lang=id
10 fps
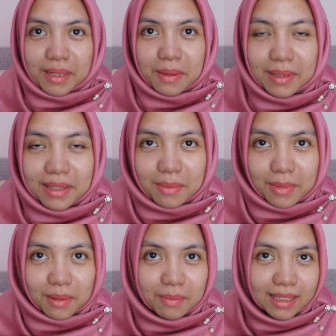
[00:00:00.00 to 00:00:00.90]
Bagaimana
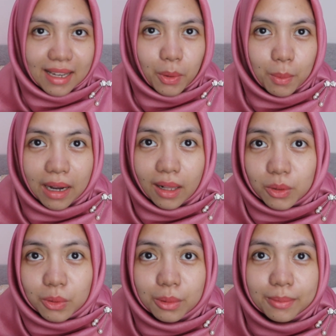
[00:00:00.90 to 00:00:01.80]
teman-teman? Ya aku bakal
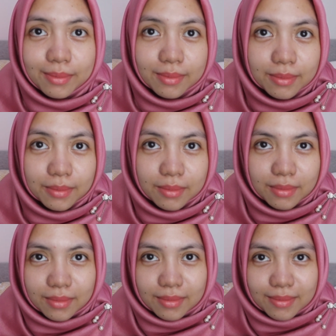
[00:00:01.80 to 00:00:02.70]
zoom.
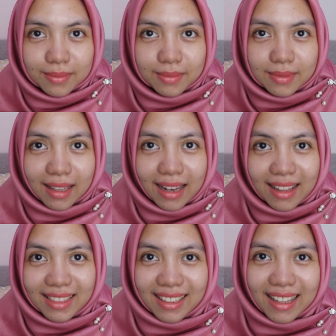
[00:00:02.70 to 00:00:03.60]

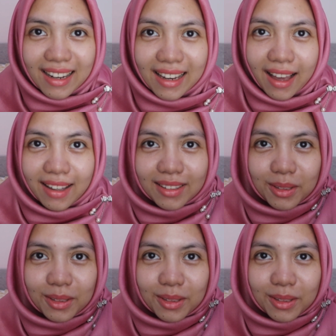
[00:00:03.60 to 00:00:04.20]
Kelihatan kan ya?